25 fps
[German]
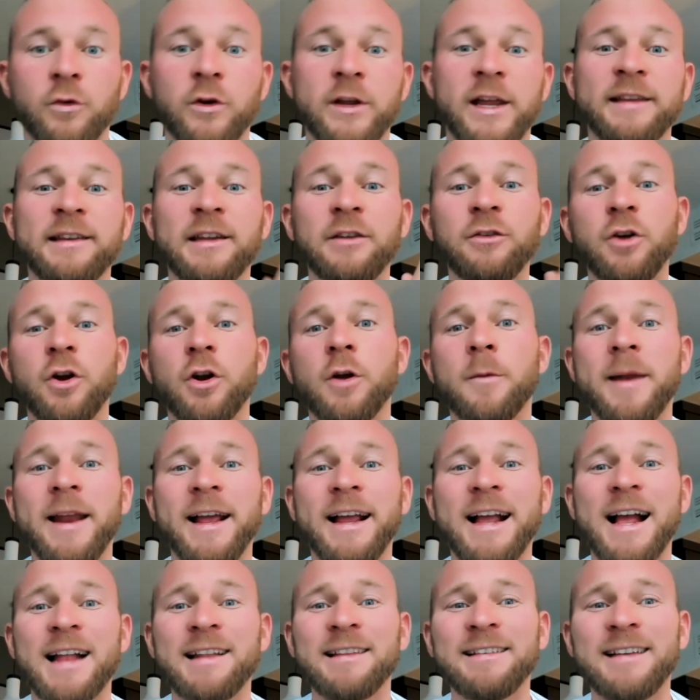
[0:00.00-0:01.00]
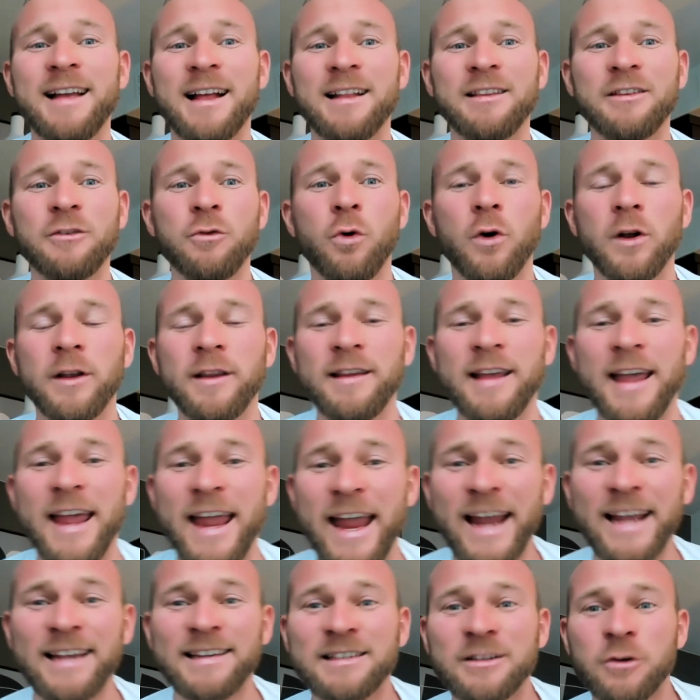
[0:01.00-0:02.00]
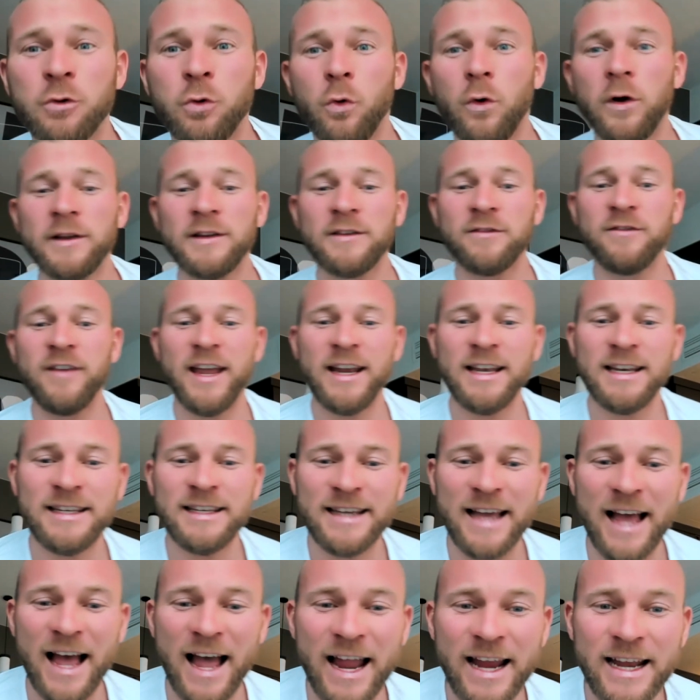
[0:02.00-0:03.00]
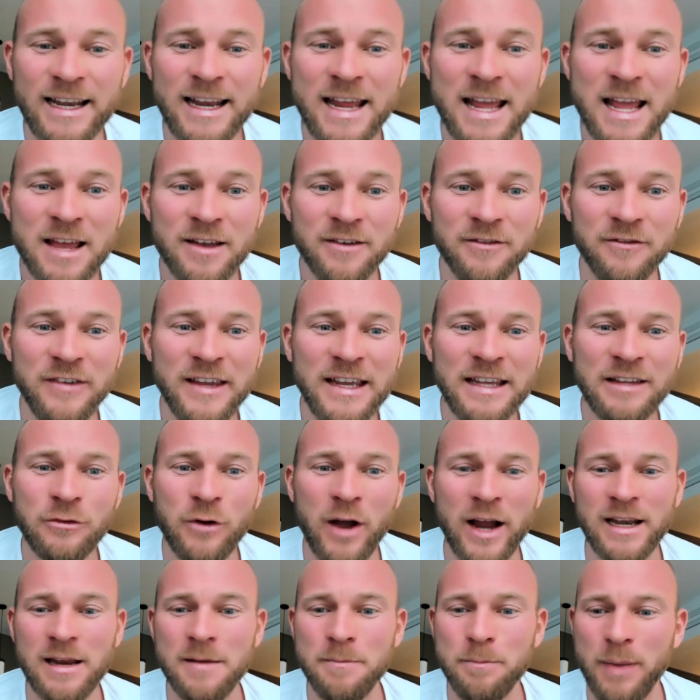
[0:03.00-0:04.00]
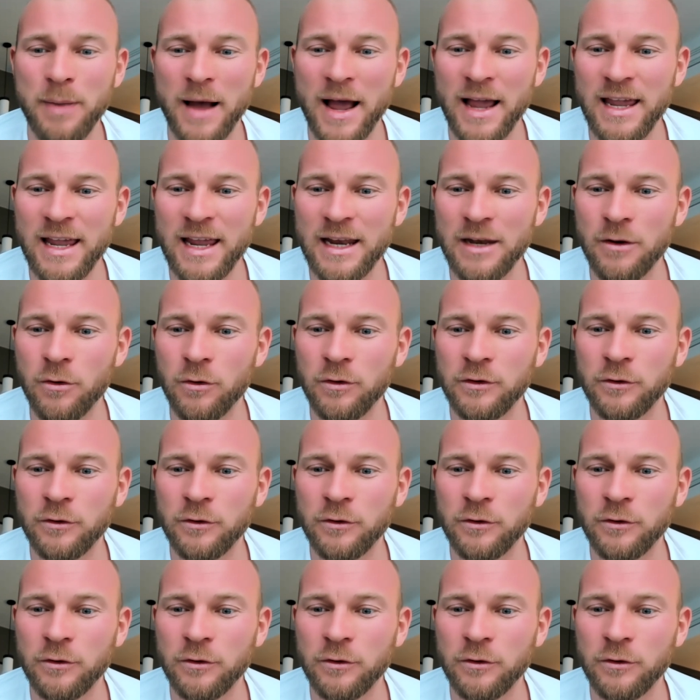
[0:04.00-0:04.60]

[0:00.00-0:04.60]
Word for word: So, jetzt natürlich auch nochmal eine ganz, ganz kurze Exkurs wirklich rein rein, wie so eine Buy-in- und